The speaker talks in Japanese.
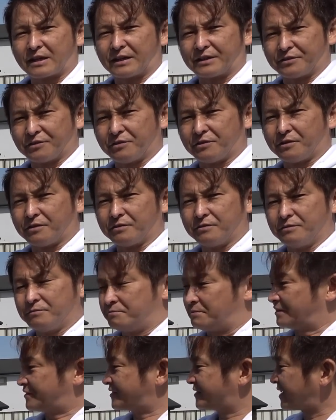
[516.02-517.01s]
中の
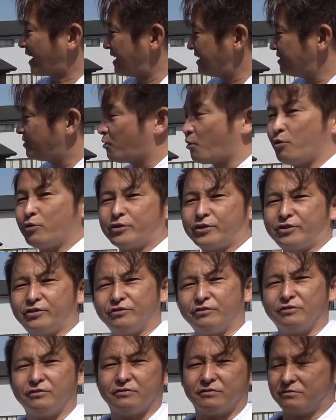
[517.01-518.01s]
まあ、最高
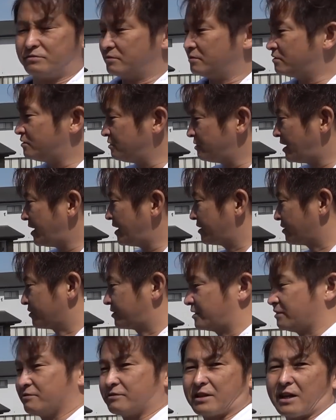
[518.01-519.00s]
級
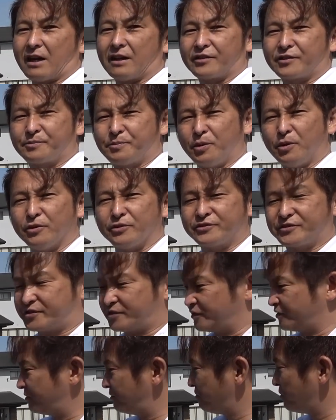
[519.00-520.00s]
グレードっていうか
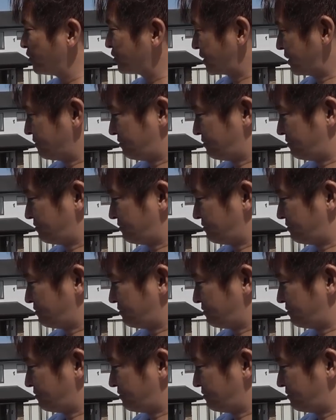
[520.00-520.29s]
スポーツモ